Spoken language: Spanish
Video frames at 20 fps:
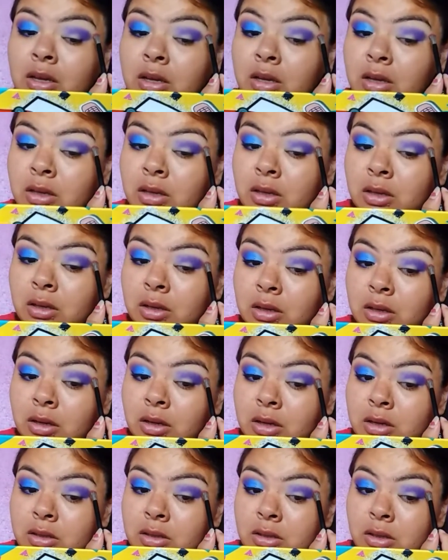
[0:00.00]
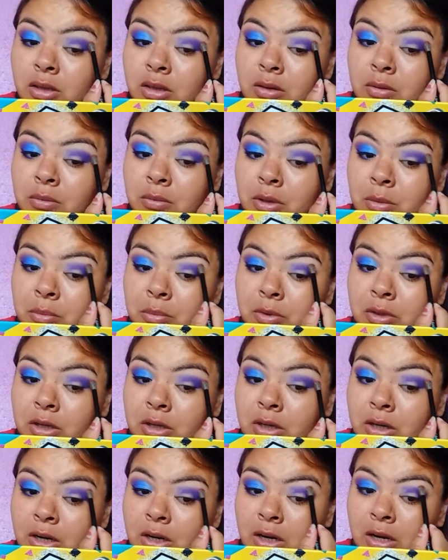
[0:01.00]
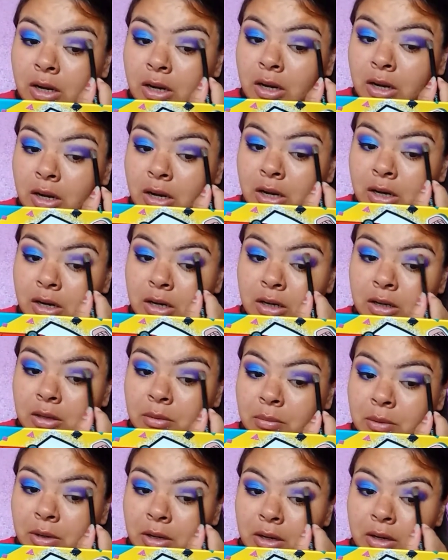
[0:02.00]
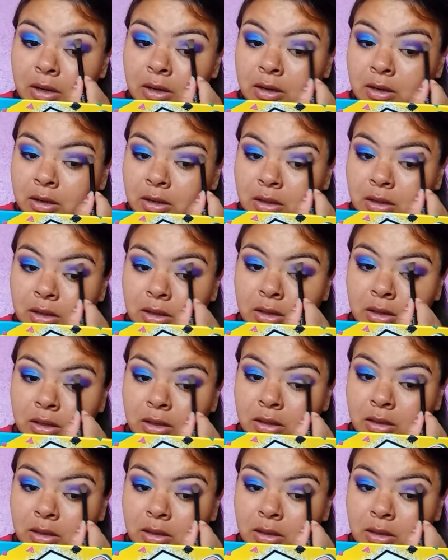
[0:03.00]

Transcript: y este lo voy a poner arriba eh,